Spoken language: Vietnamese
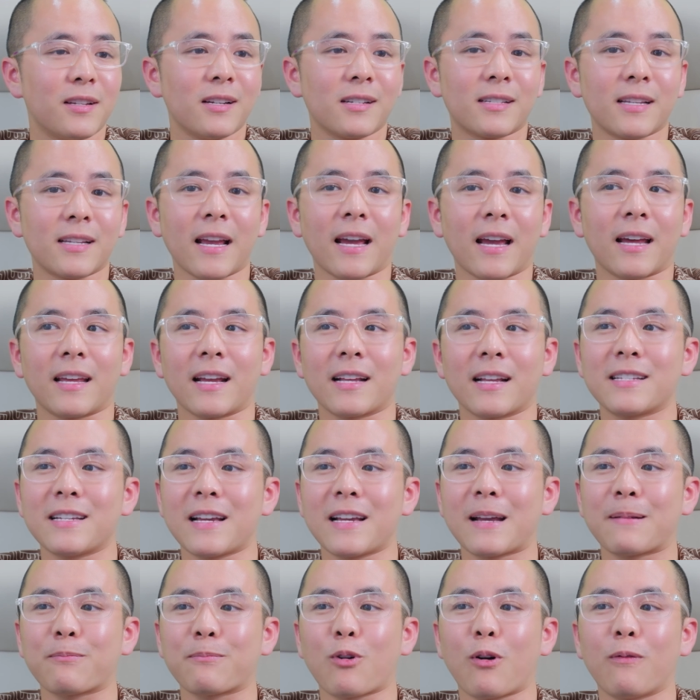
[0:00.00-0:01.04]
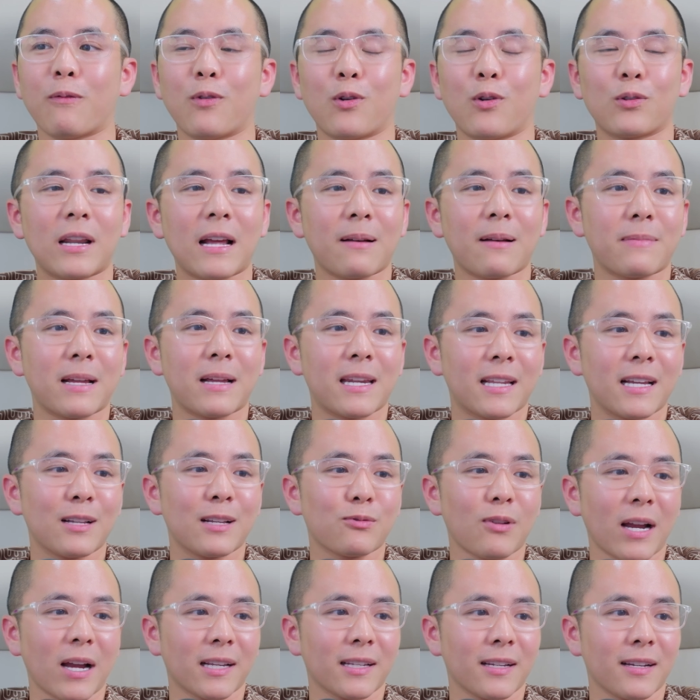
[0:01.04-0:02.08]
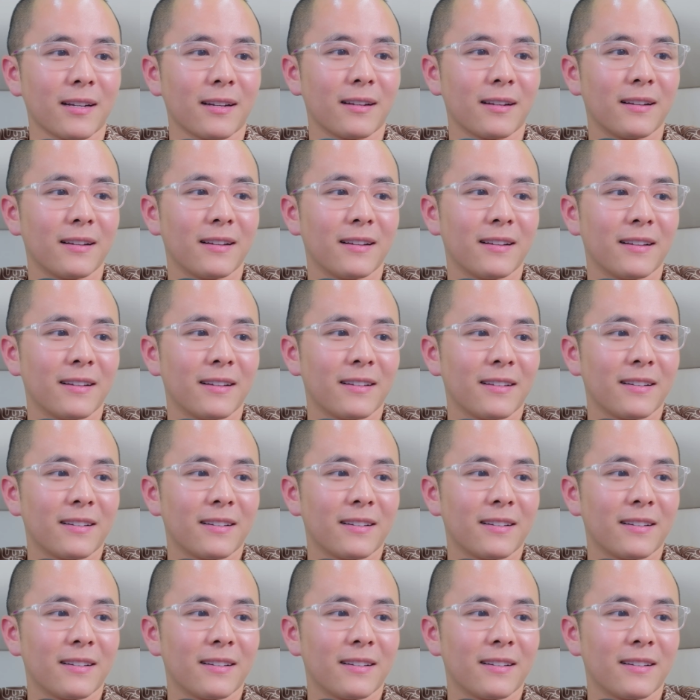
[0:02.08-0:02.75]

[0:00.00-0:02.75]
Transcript: Đây là chia sẻ để anh chị em có vốn làm ăn kinh doanh nhá.